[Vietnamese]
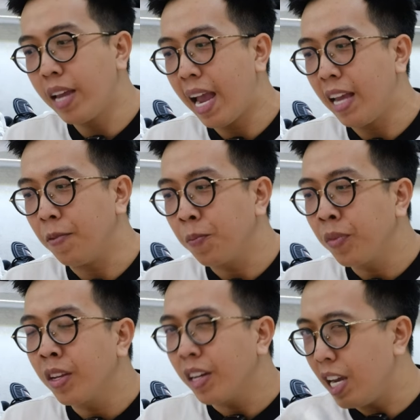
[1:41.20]
ngày
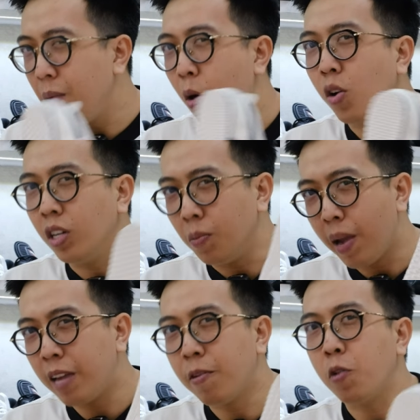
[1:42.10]
khi mọi người
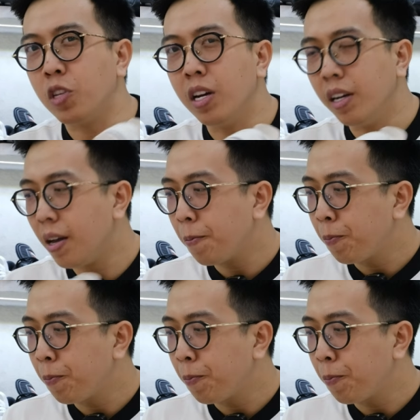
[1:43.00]
mang vào chân á